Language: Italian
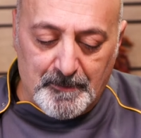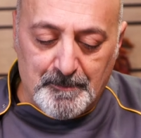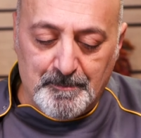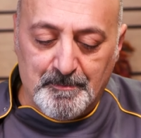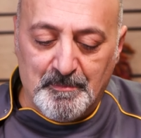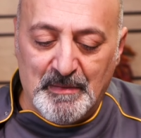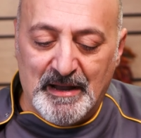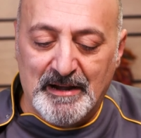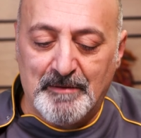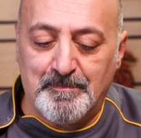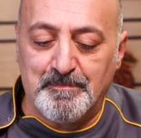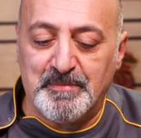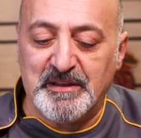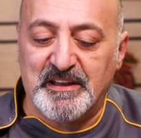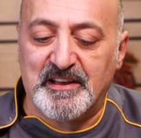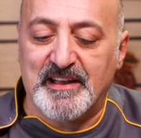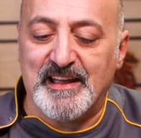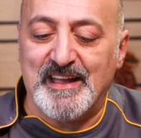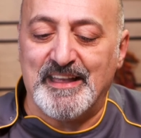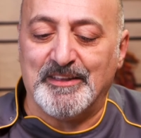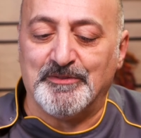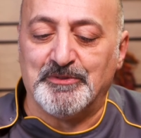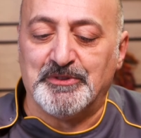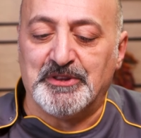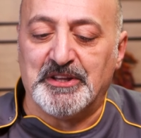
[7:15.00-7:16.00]
ma il
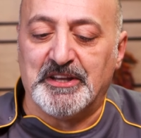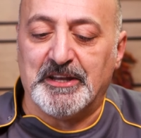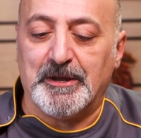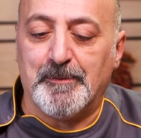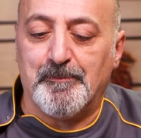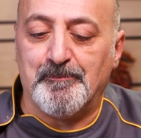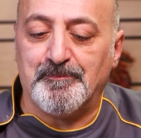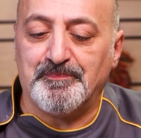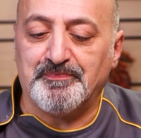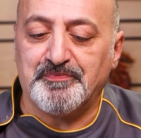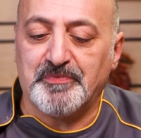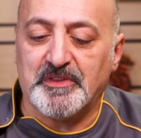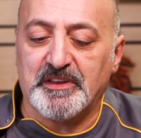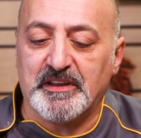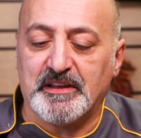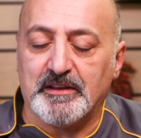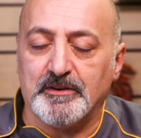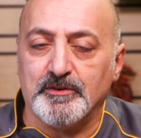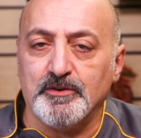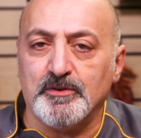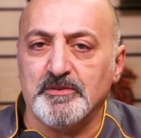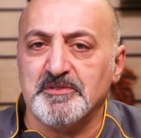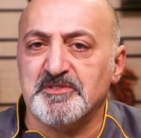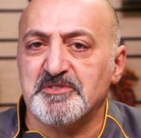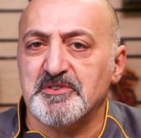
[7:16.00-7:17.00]
piccante
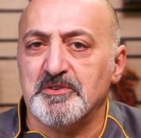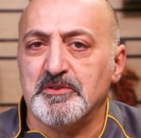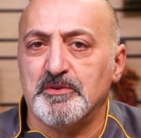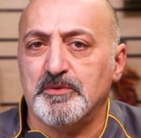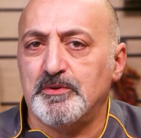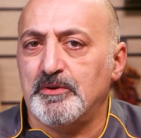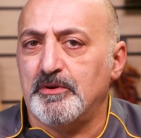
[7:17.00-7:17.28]
non solo